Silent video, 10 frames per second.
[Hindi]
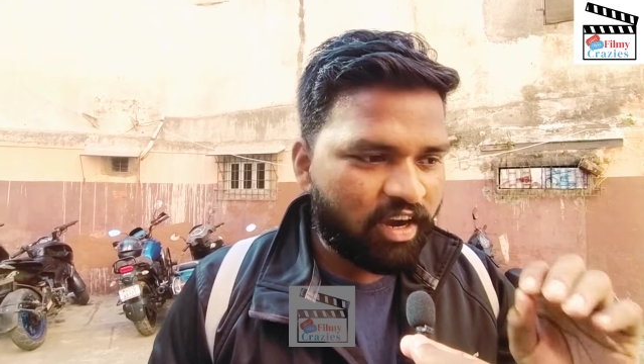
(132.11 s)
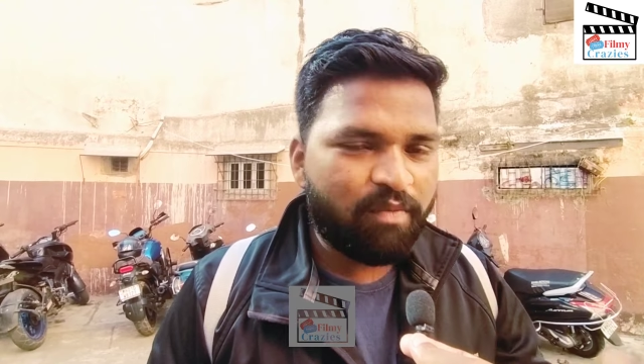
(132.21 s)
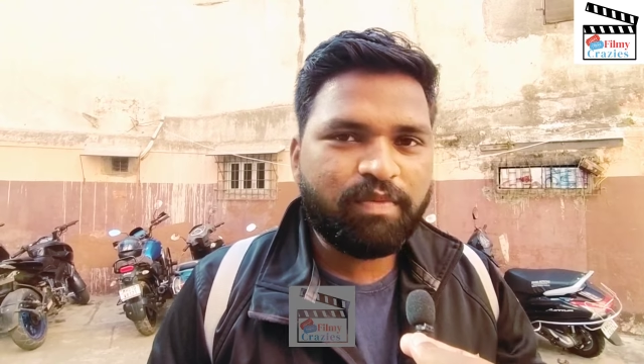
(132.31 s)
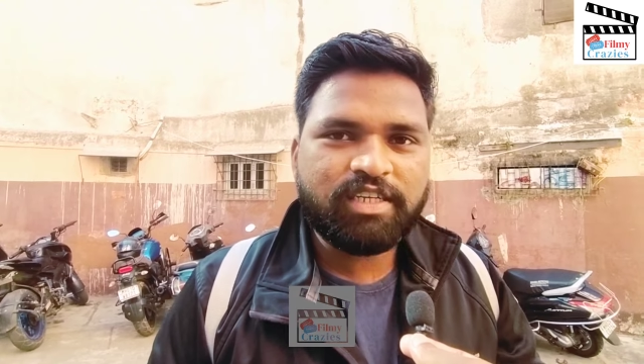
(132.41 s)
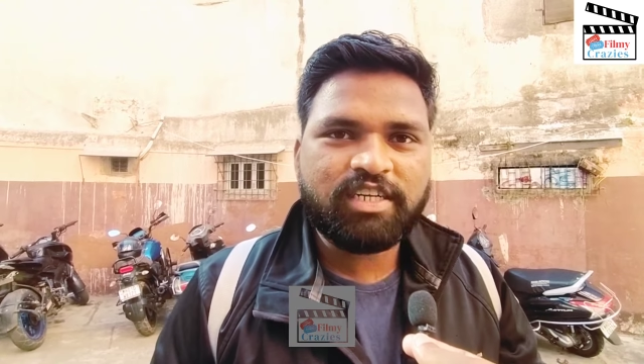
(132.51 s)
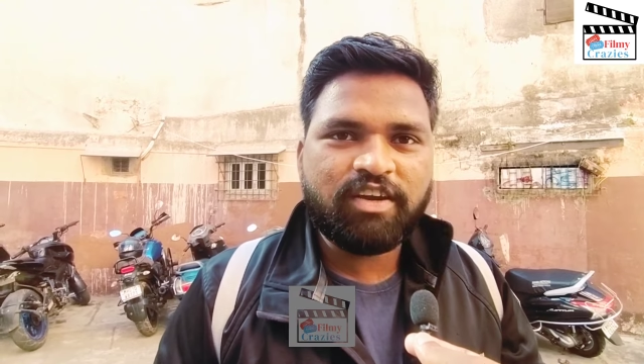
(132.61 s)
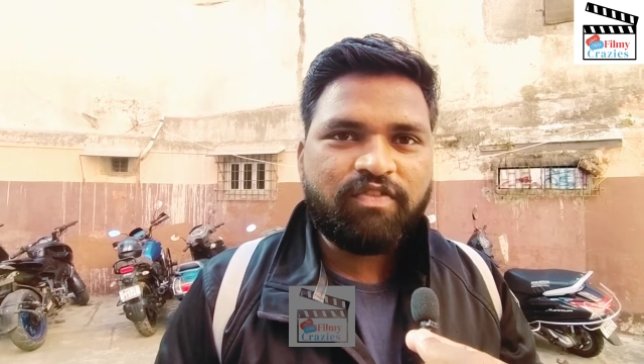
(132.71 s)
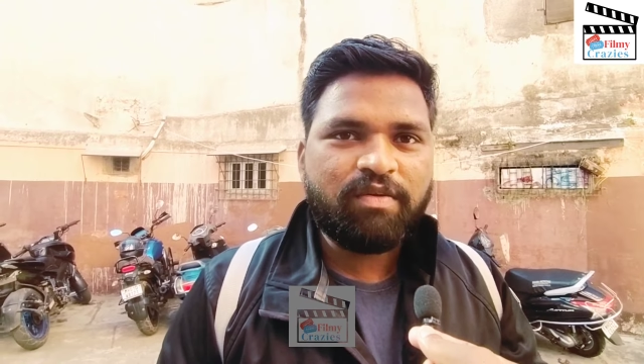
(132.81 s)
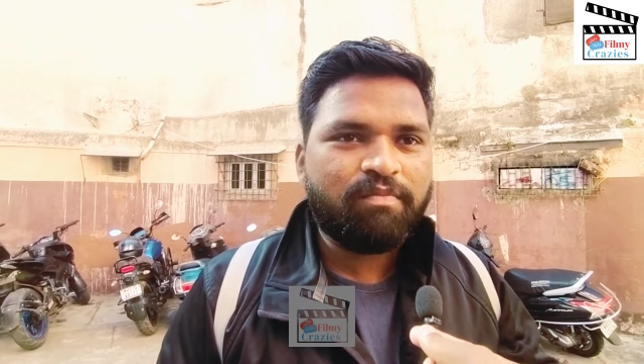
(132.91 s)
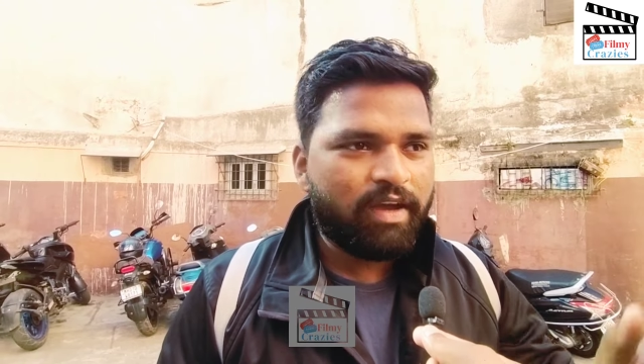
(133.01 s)
कम बजट की
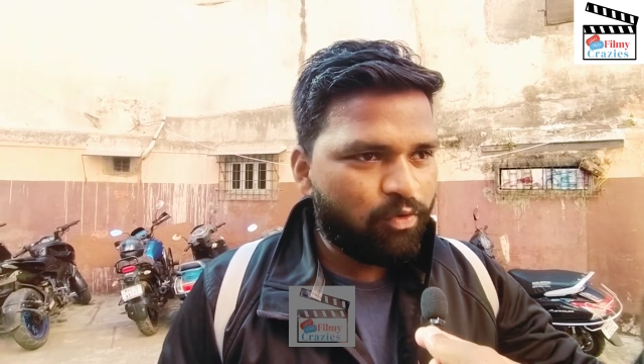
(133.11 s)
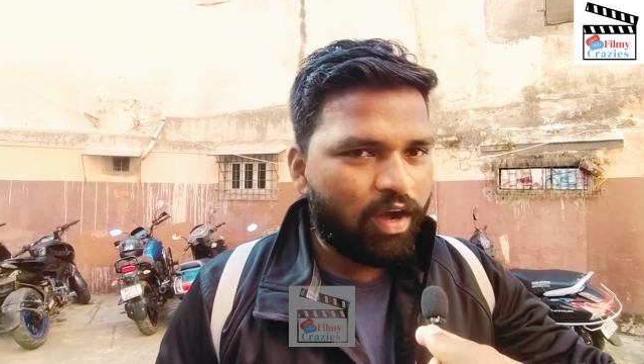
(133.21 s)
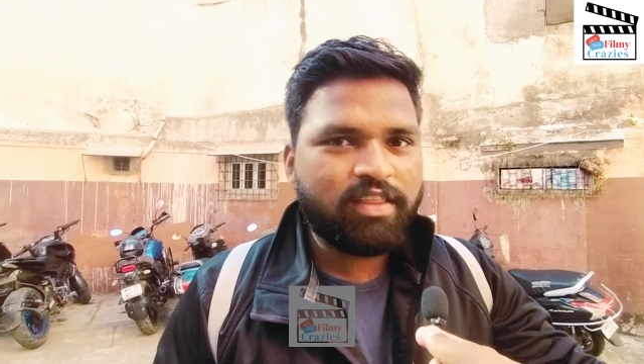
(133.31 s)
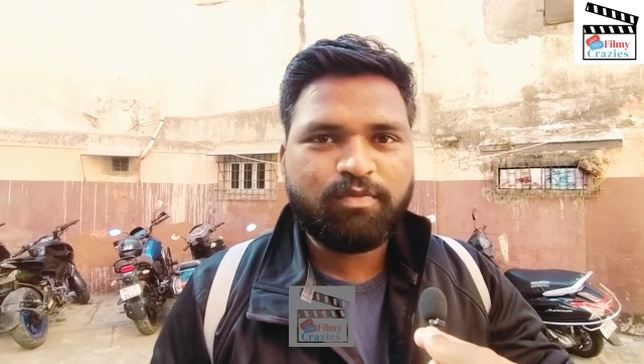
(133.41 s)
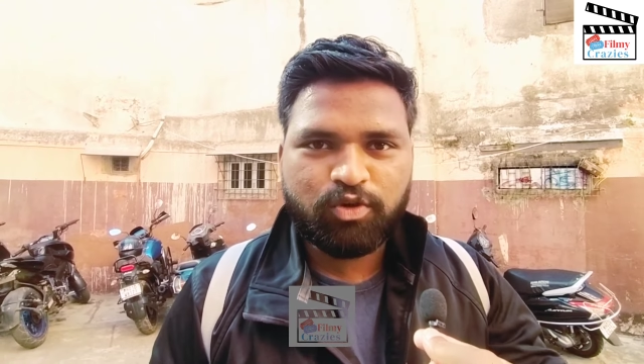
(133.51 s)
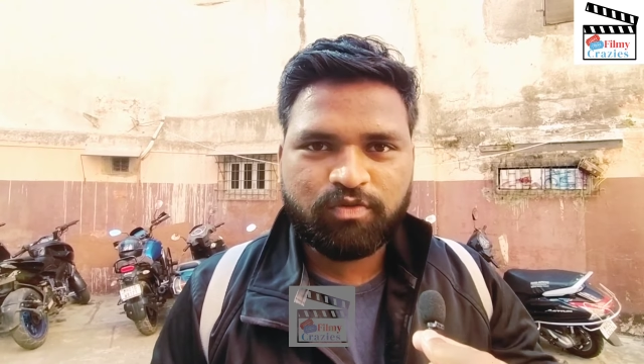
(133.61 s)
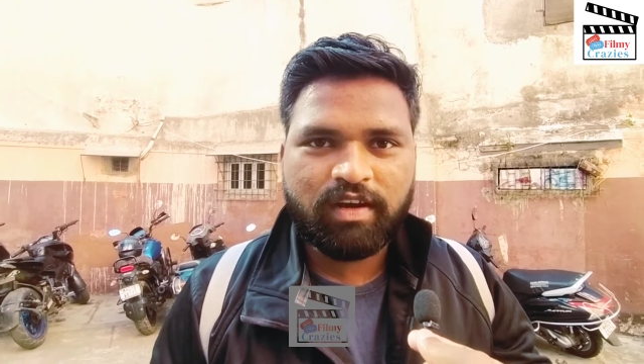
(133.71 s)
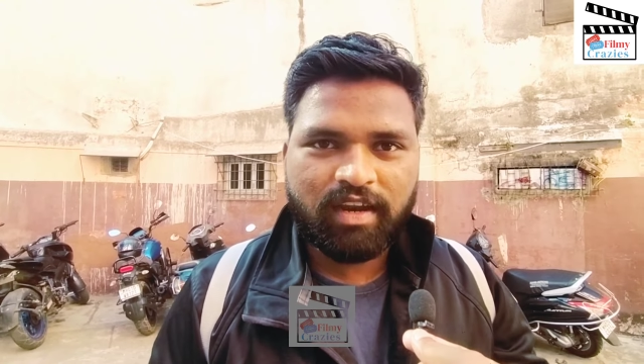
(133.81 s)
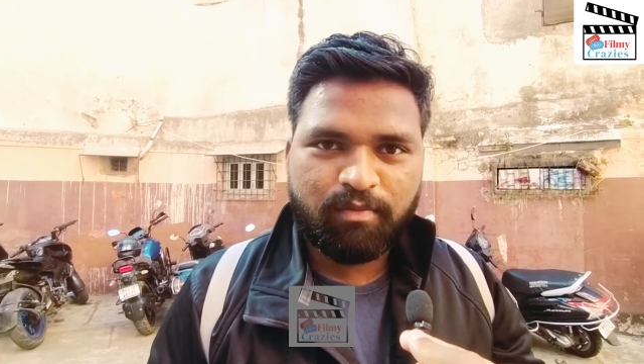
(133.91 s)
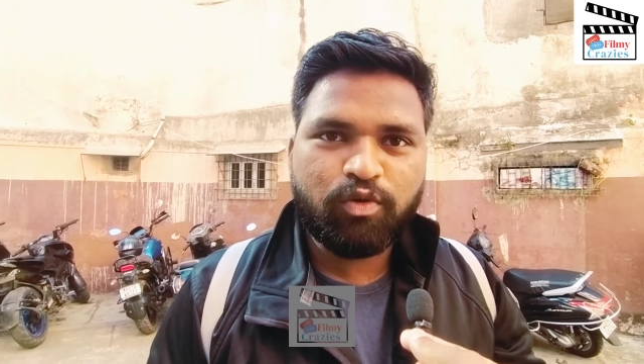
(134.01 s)
फिल्म भाई वो आदि पुरुष
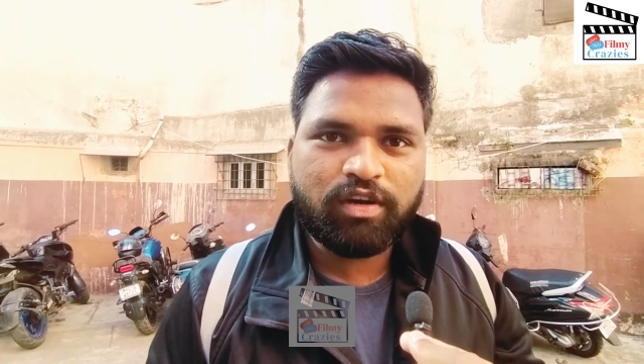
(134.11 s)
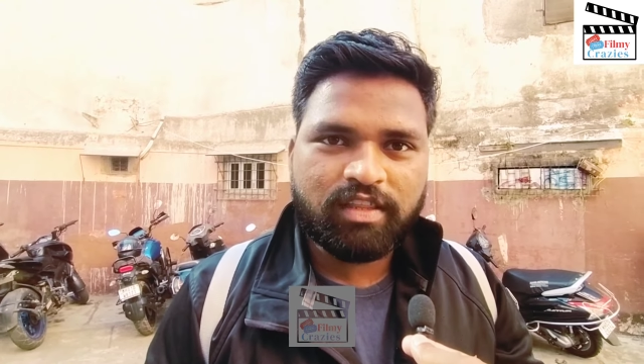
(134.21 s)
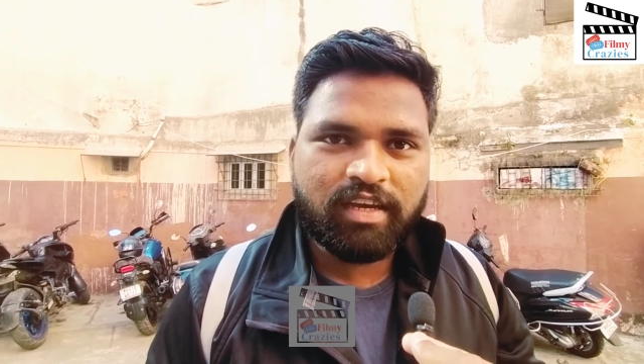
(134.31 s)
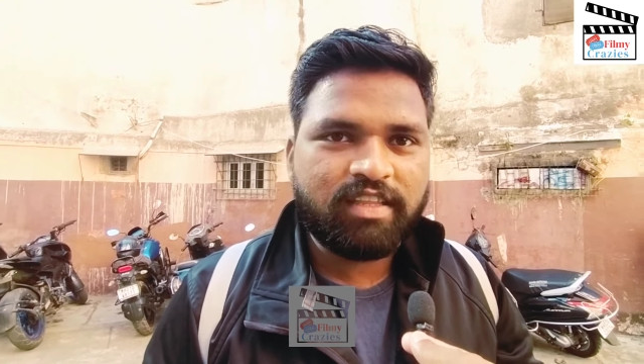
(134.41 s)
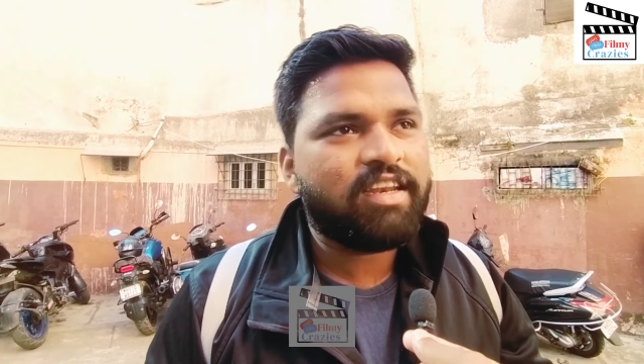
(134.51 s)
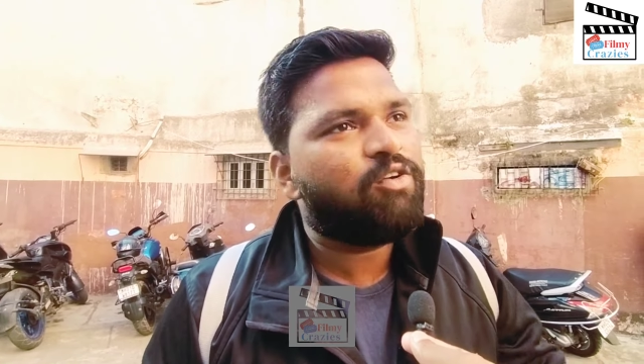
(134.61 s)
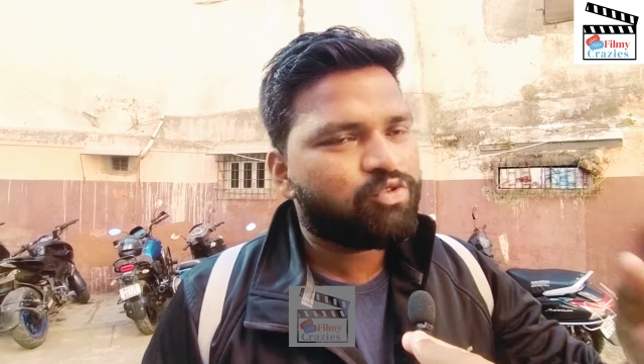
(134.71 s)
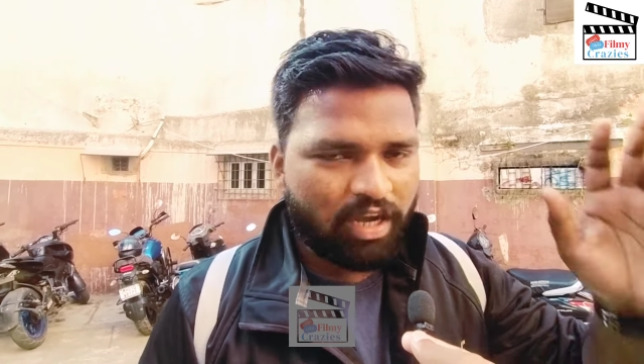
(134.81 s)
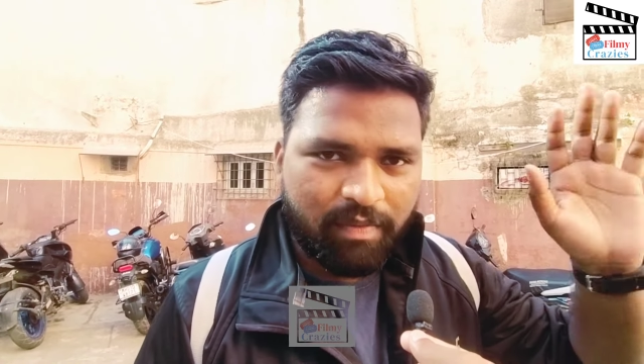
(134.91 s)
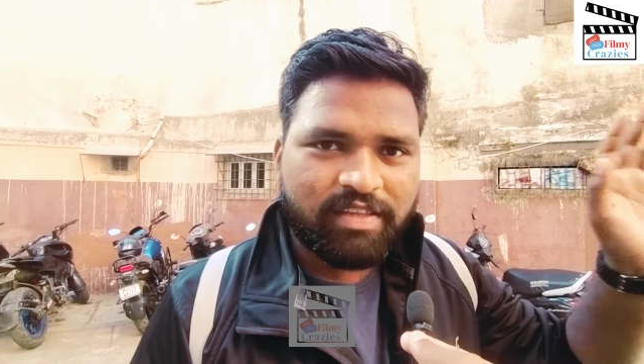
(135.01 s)
वगैरह हम लोग ने देखा था ना
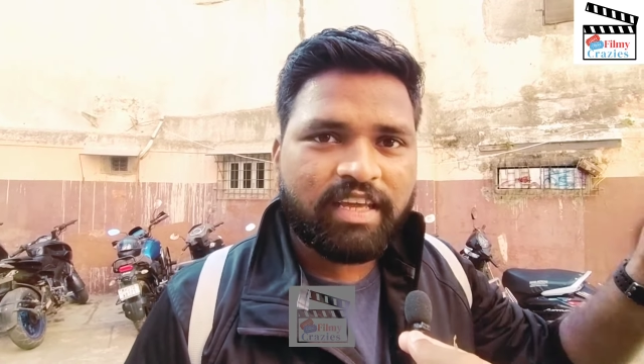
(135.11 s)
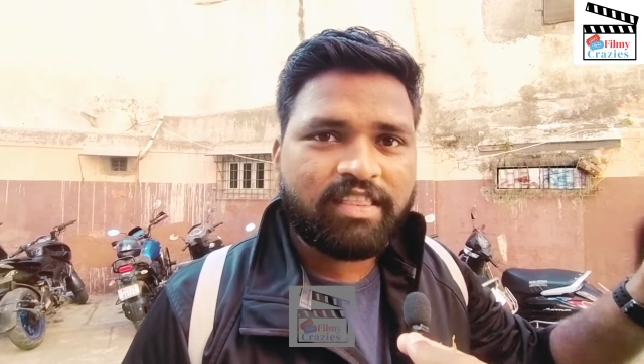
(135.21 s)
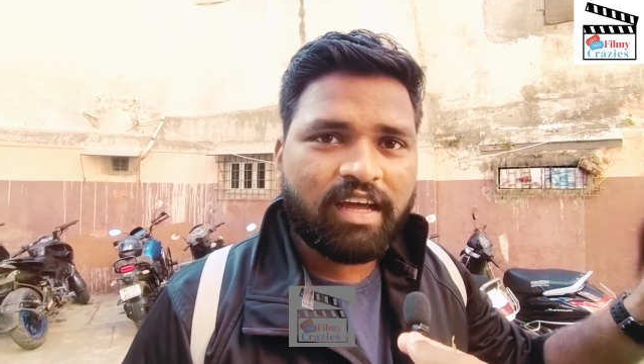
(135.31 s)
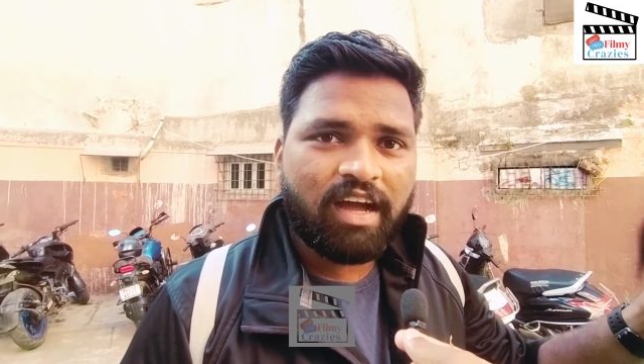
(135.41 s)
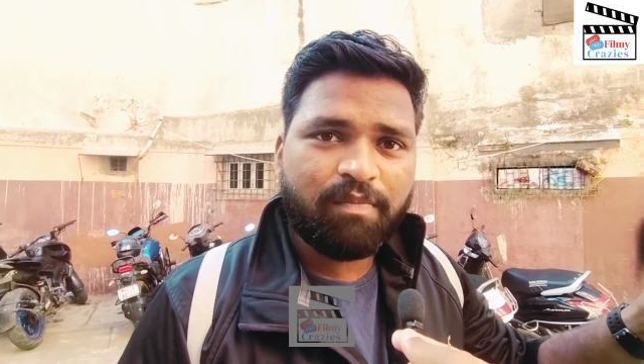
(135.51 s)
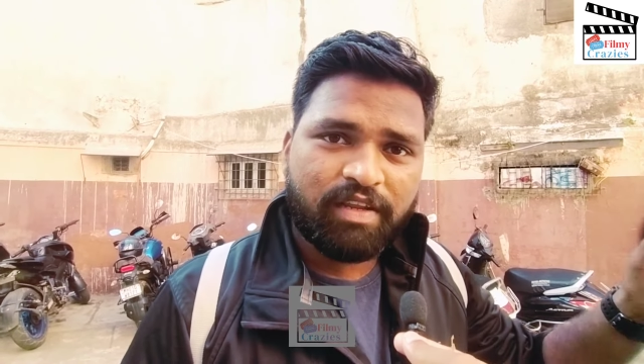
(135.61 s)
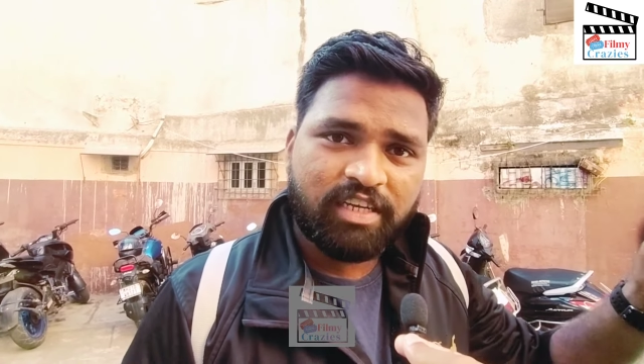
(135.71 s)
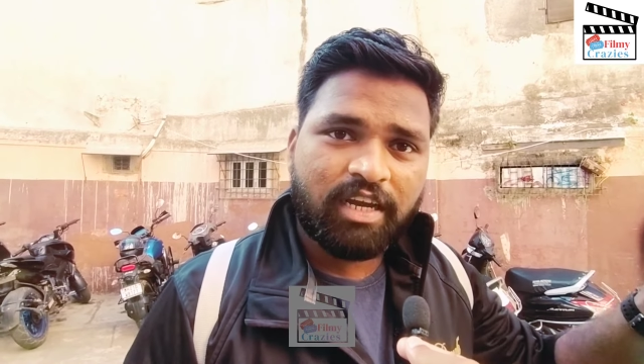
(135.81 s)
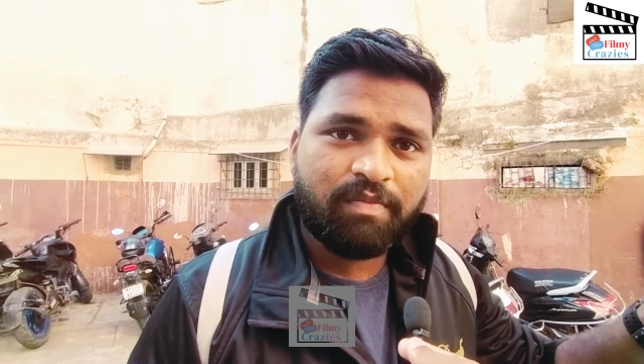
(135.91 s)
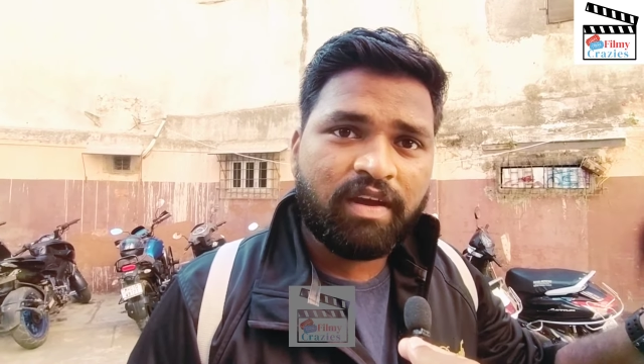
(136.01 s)
उसका भी ठीक था अपने
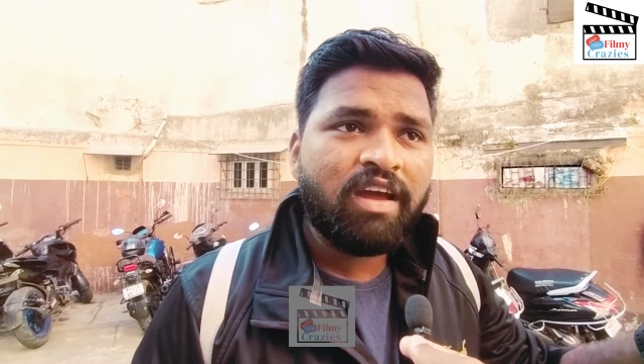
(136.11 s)
जगह पे